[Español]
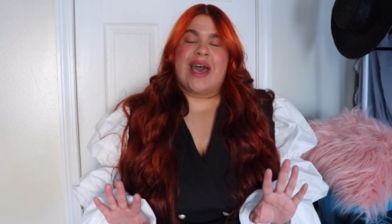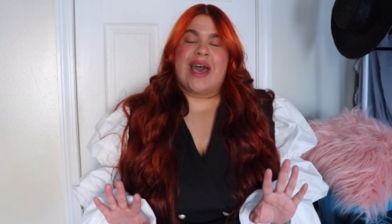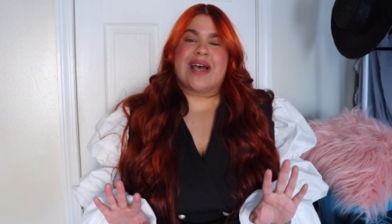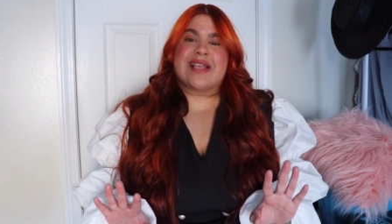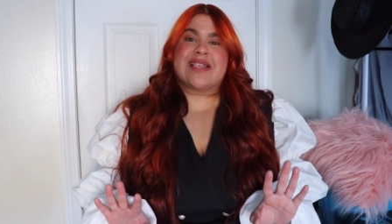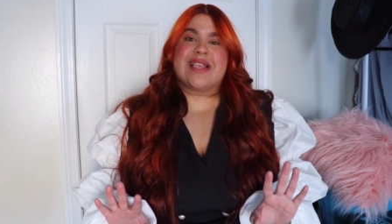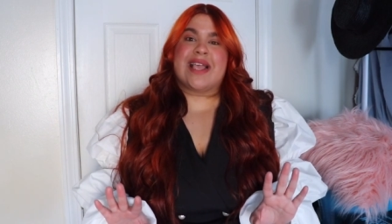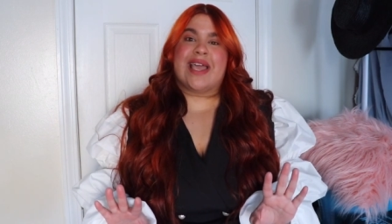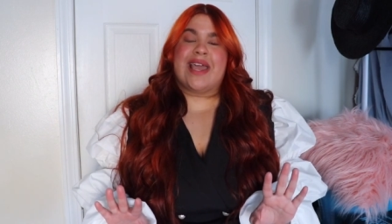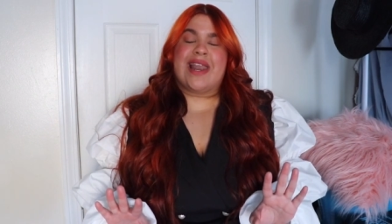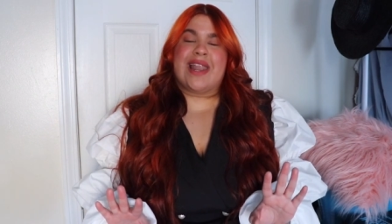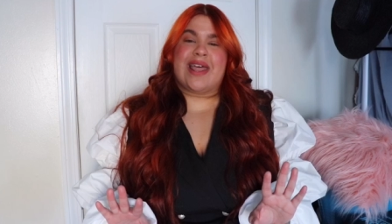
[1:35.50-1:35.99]

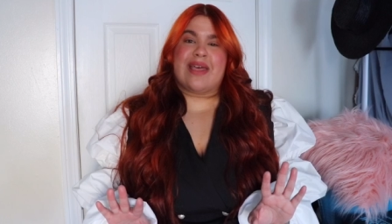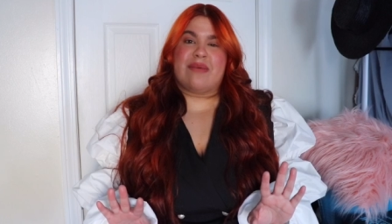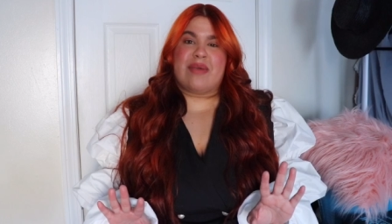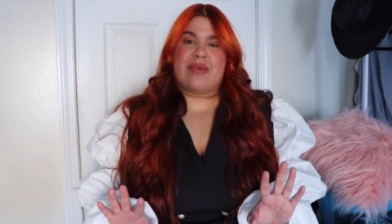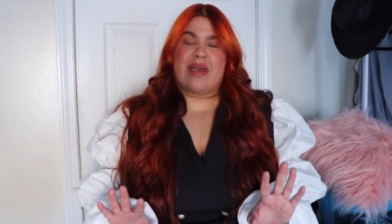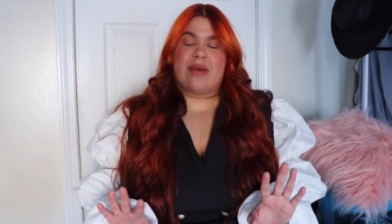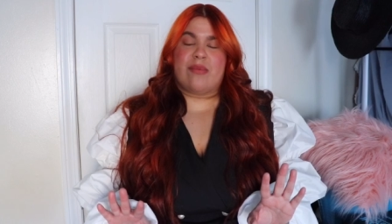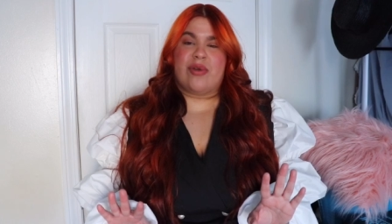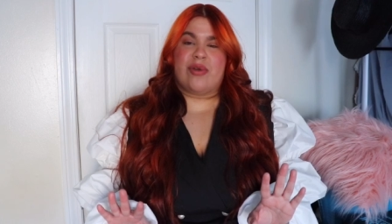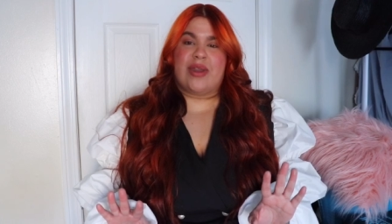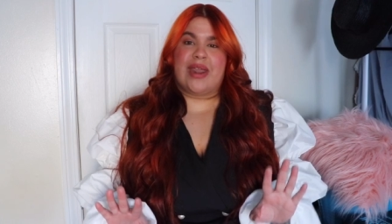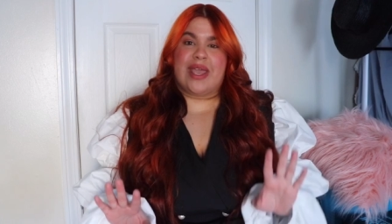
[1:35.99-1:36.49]
Así que nada
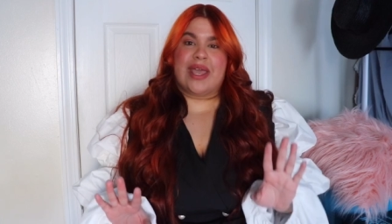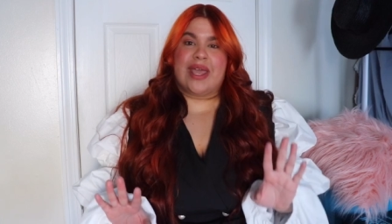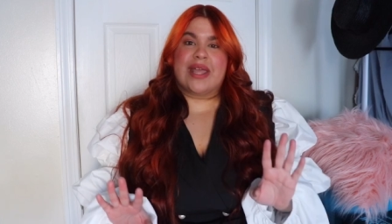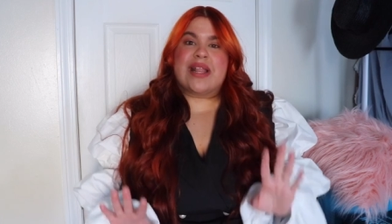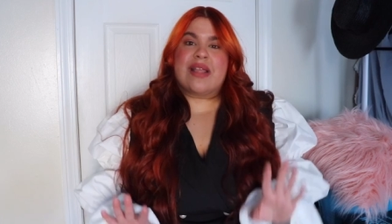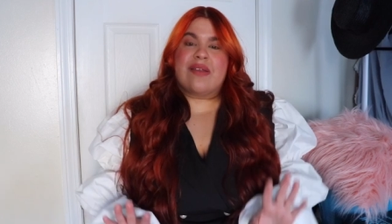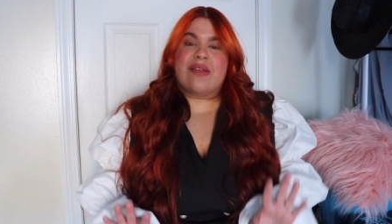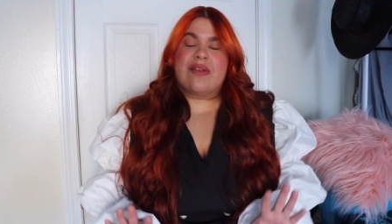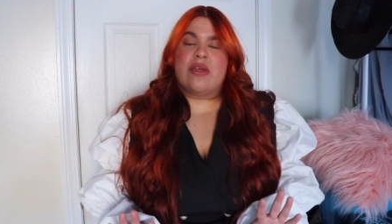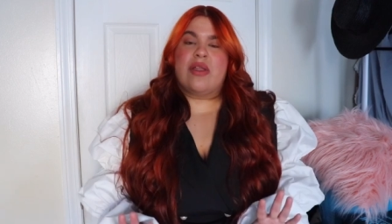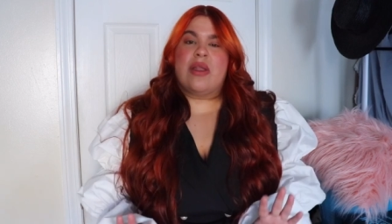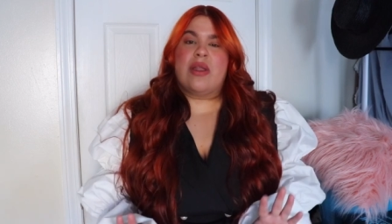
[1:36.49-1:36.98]
mis amores, en
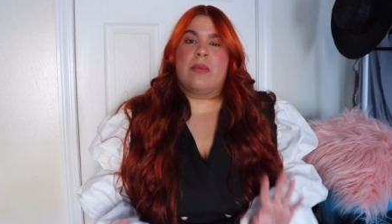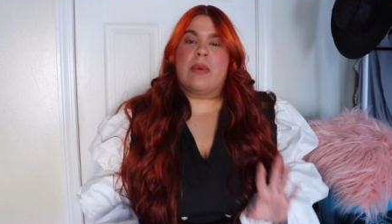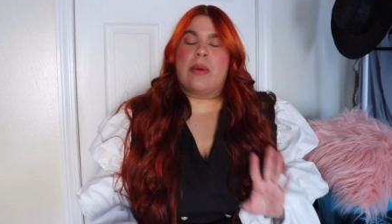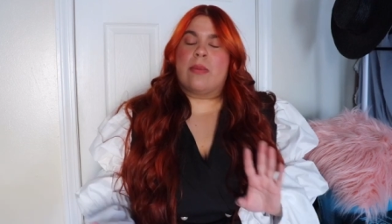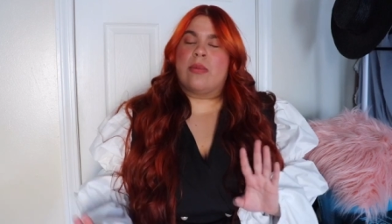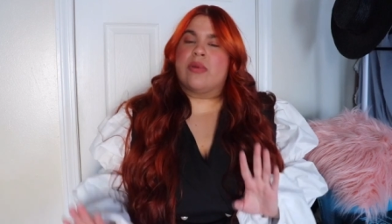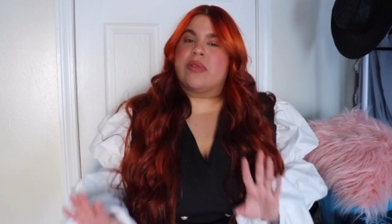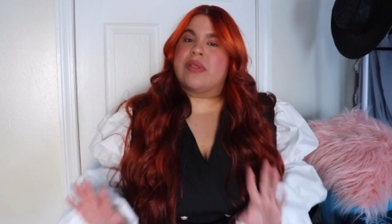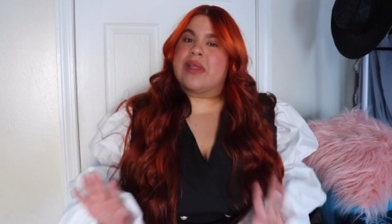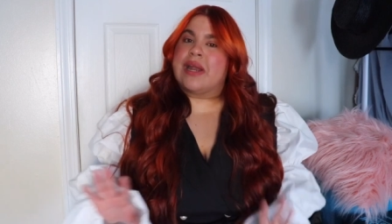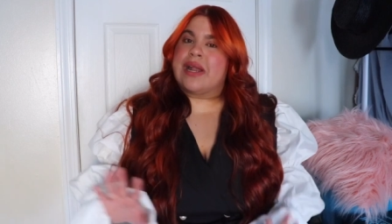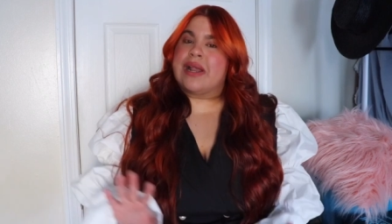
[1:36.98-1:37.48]
este video les voy a
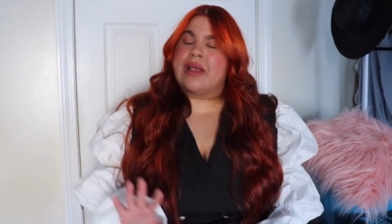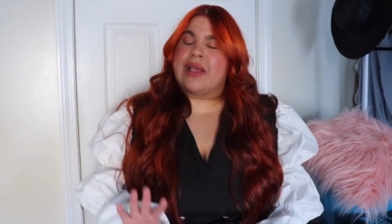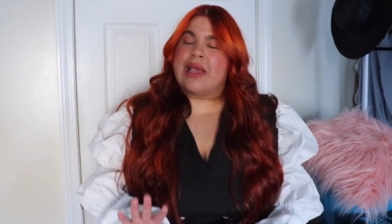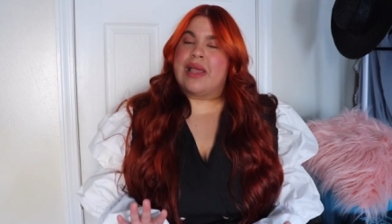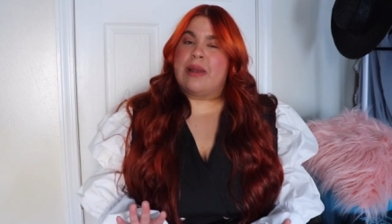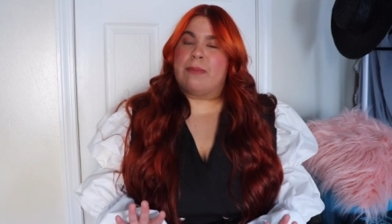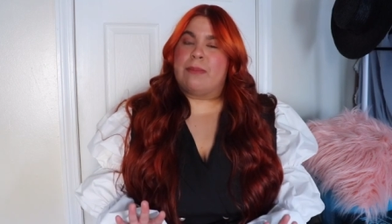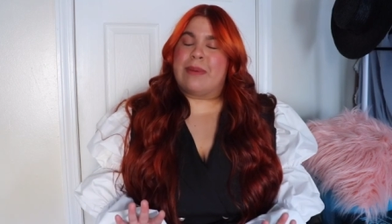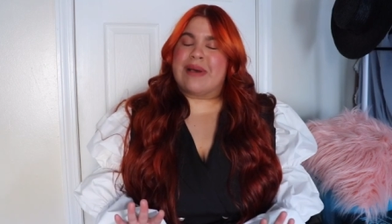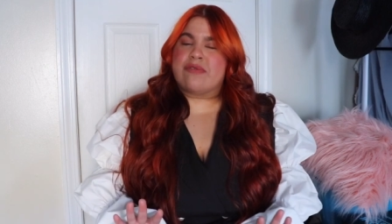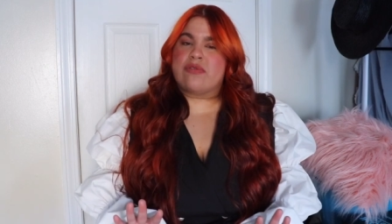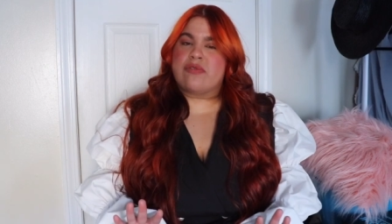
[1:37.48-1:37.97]
mostrar
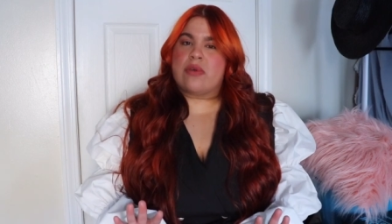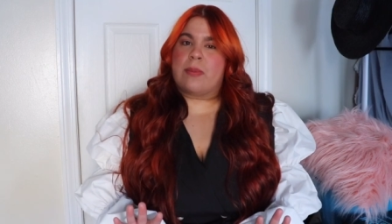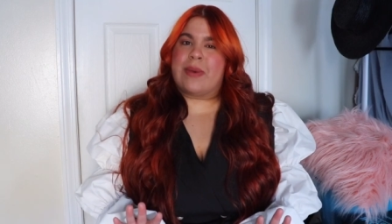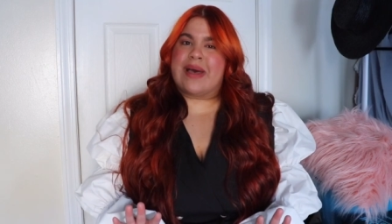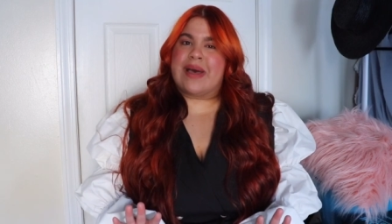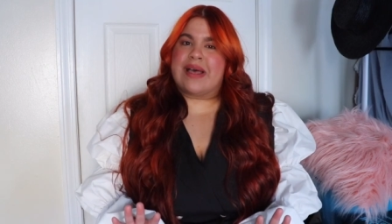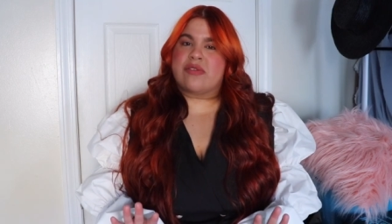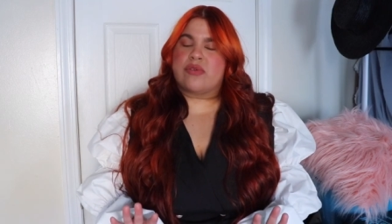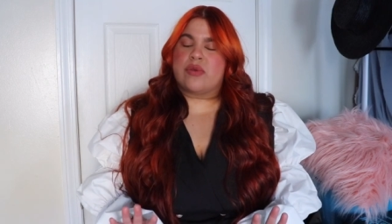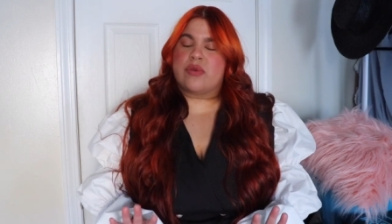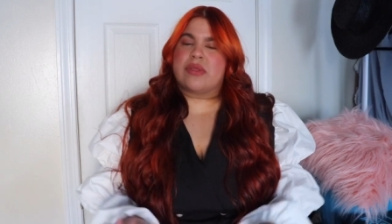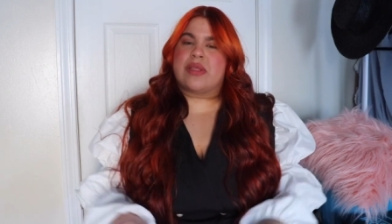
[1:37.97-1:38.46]
el paso a
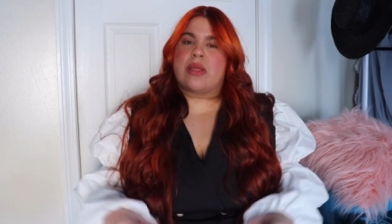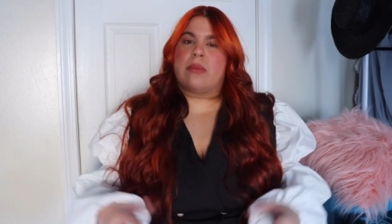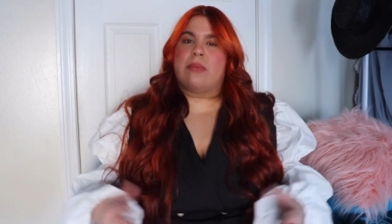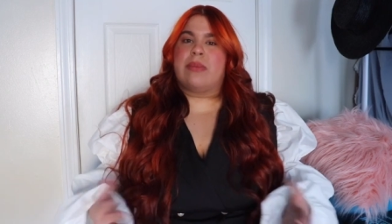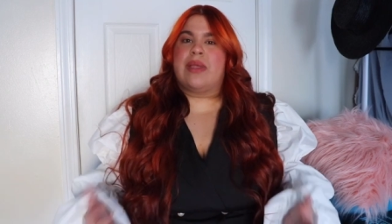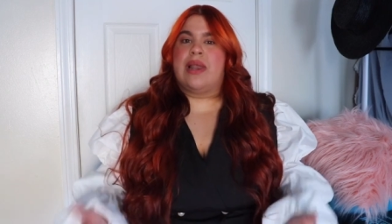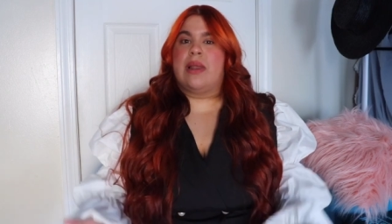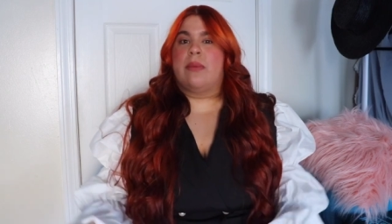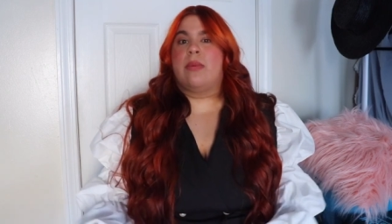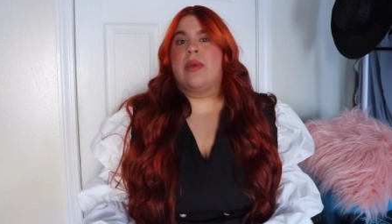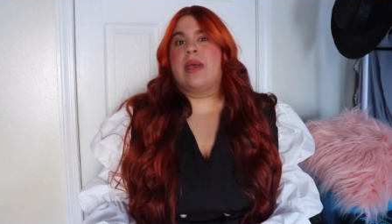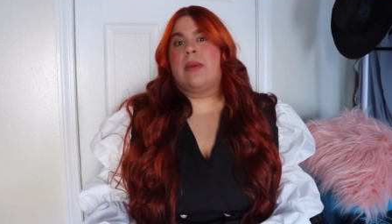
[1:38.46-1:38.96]
paso y
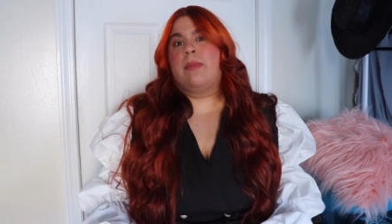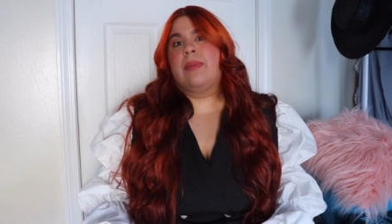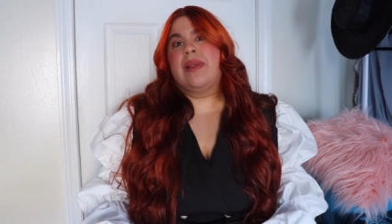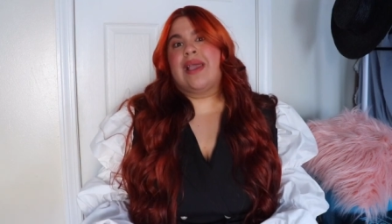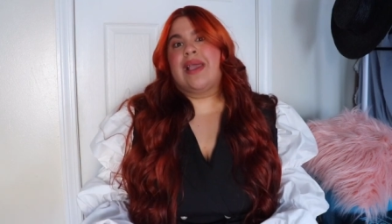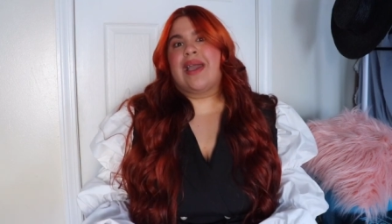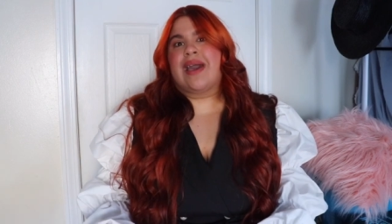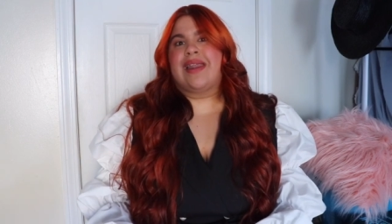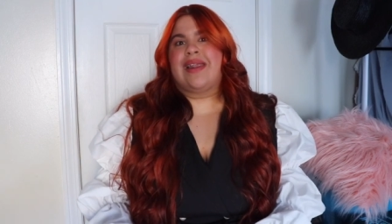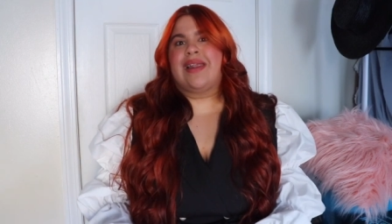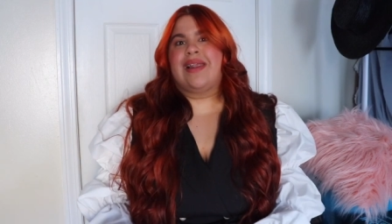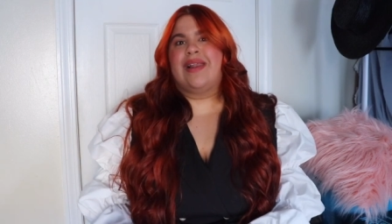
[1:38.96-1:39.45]
también les voy a
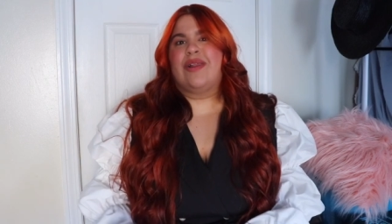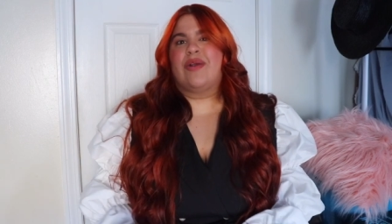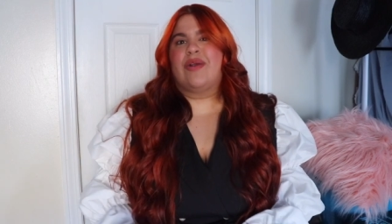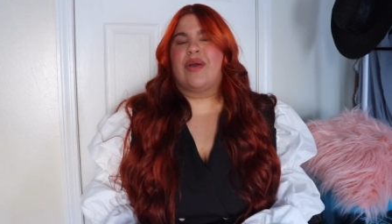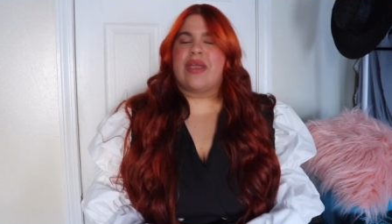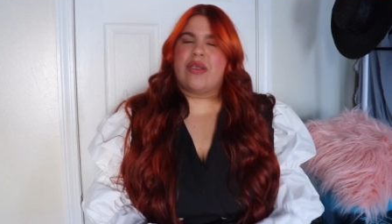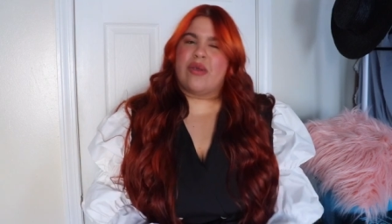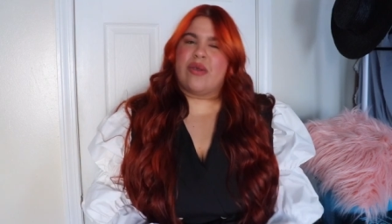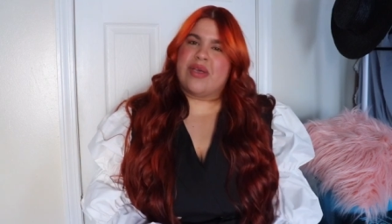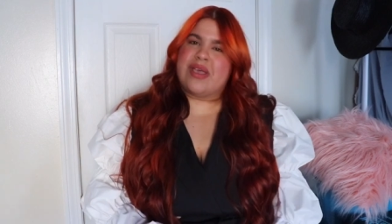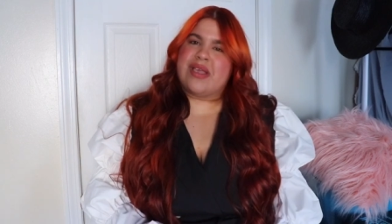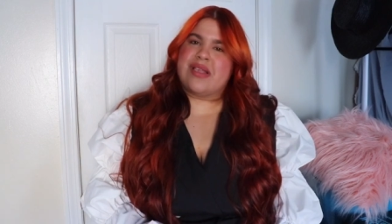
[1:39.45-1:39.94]
explicar lo que yo